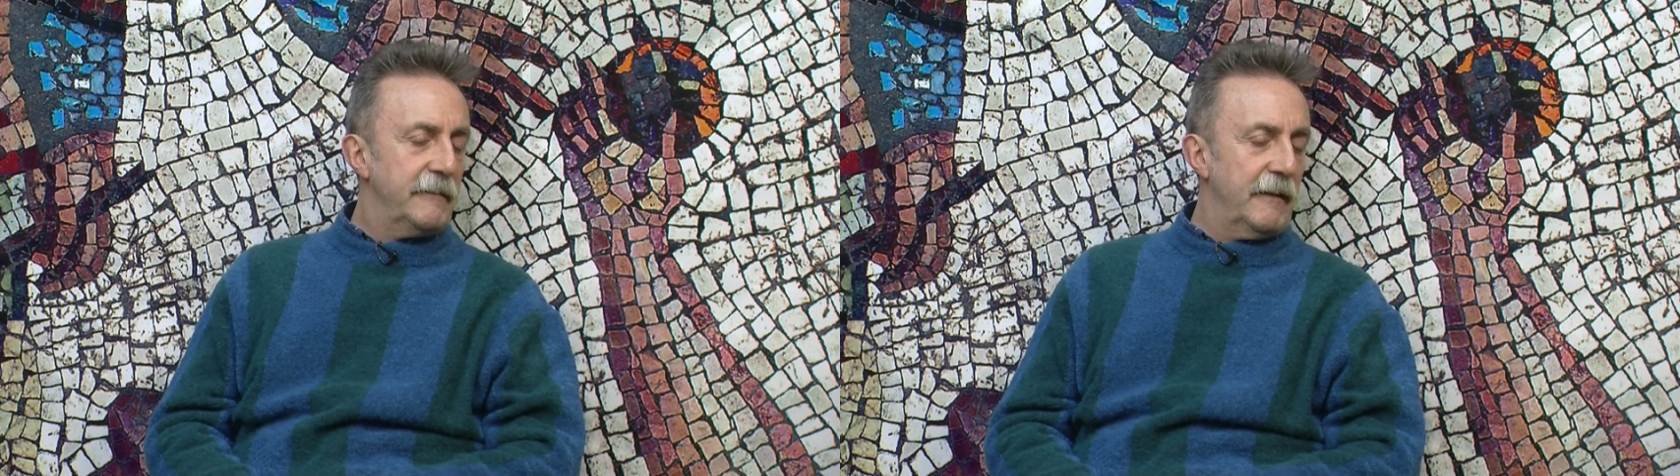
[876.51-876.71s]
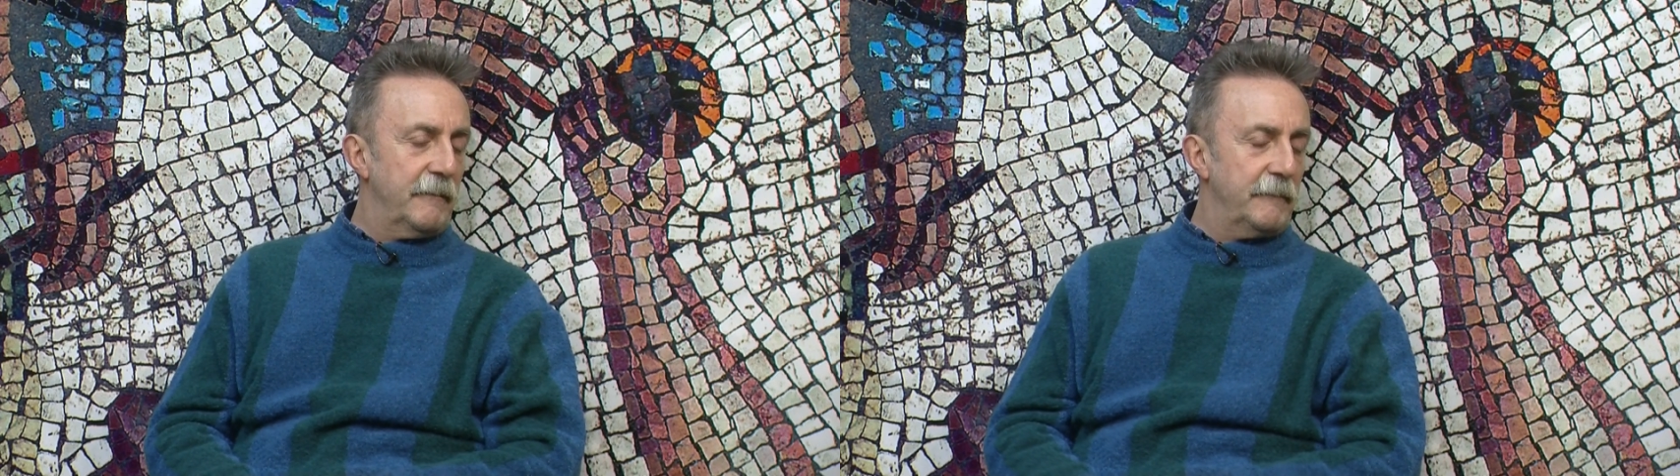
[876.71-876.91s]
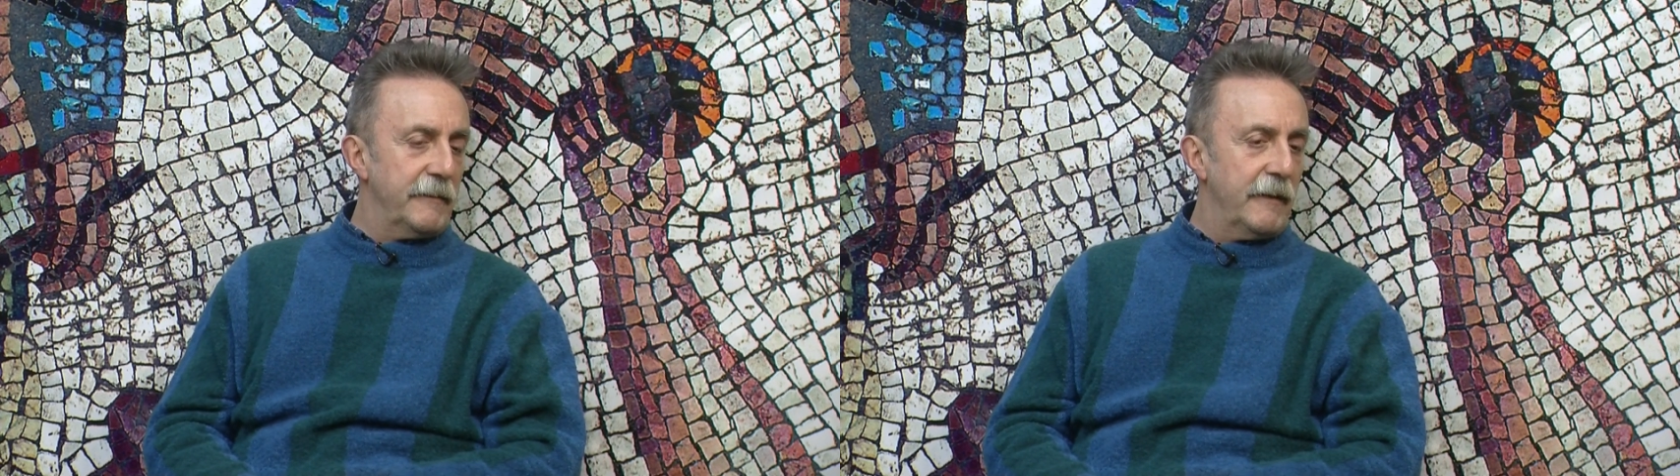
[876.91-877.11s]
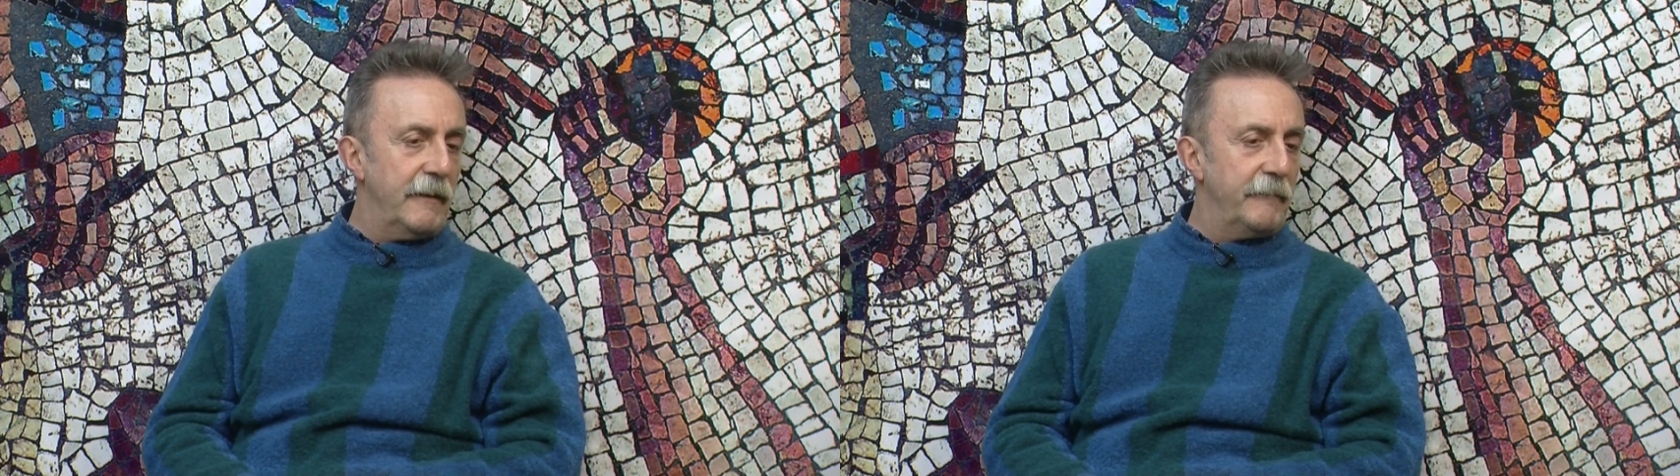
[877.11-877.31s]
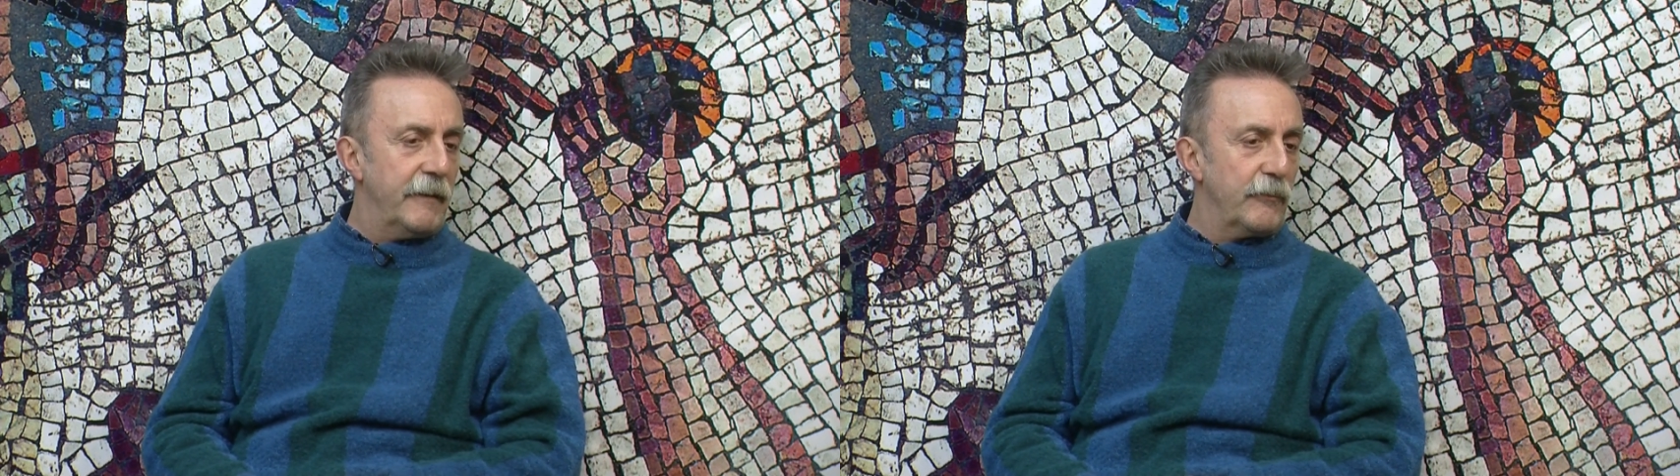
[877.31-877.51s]
de la Hermandad de
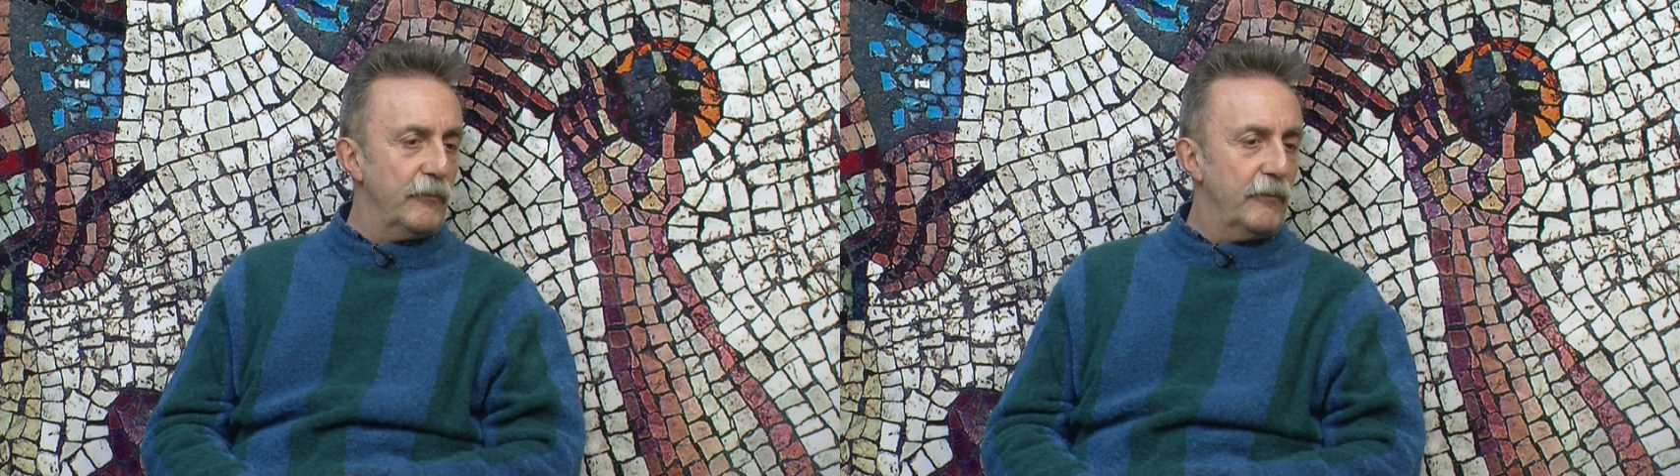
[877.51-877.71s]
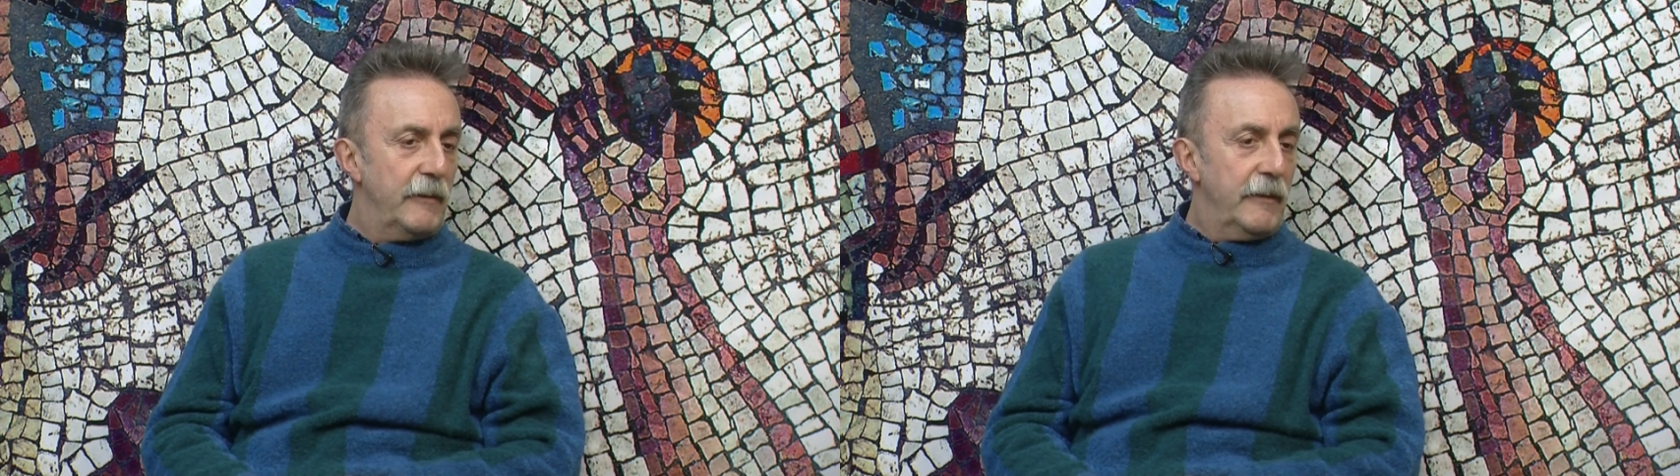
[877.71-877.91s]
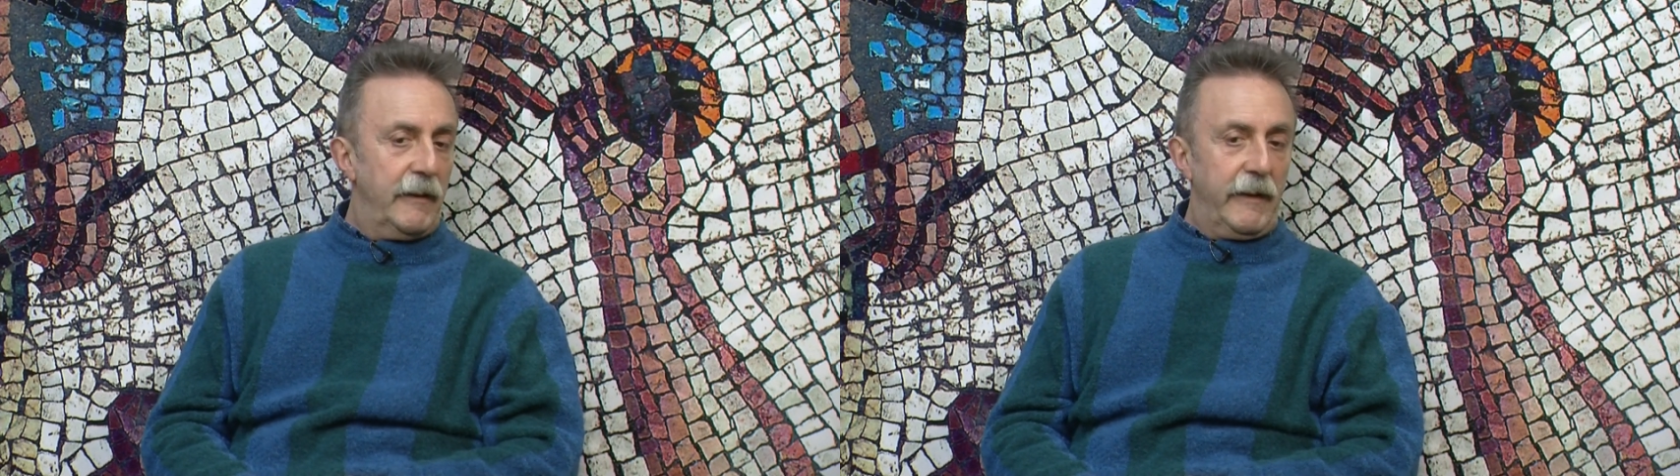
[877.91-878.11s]
la Veracruz